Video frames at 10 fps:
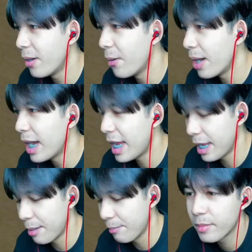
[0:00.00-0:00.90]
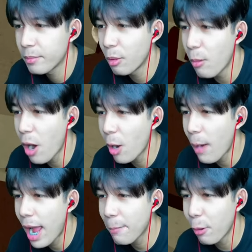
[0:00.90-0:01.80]
โอเคผมบอกเขาว่า
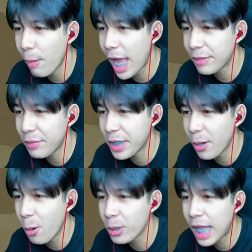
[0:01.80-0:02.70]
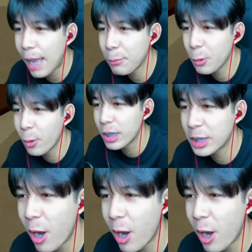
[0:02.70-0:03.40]
ผมอัดวิดีโอนะครับทุกคนช่อ